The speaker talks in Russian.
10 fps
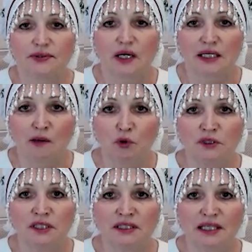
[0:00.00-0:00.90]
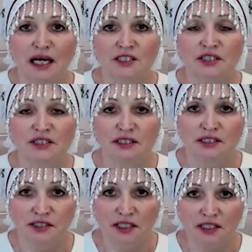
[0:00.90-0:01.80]
Работать так же
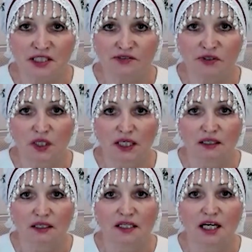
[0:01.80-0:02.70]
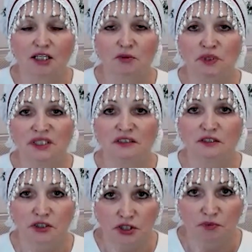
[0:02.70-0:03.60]
естественно, как мы
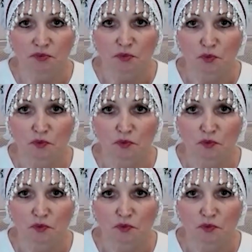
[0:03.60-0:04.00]
дышим.